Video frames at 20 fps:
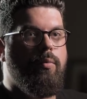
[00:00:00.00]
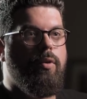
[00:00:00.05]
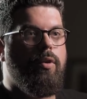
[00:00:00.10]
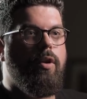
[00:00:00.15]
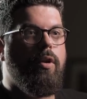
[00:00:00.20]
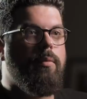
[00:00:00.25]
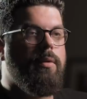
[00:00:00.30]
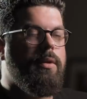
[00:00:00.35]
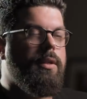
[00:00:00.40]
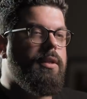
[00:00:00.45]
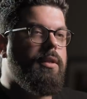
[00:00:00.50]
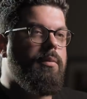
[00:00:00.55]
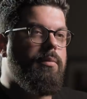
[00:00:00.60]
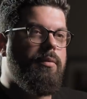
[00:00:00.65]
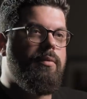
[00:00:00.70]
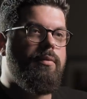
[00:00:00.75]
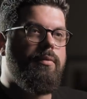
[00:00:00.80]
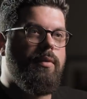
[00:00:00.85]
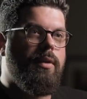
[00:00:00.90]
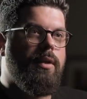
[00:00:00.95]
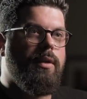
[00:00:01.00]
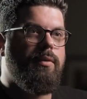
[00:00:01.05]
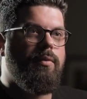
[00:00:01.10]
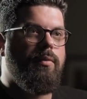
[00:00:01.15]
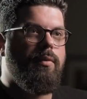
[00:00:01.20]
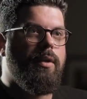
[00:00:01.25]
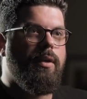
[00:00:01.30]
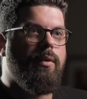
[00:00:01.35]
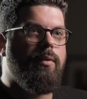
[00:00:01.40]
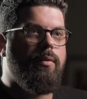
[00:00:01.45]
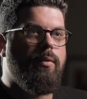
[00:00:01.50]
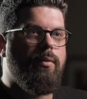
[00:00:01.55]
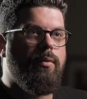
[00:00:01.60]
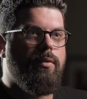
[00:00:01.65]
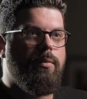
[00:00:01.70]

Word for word: bonheur, mais ça c'est plus une question d'ego,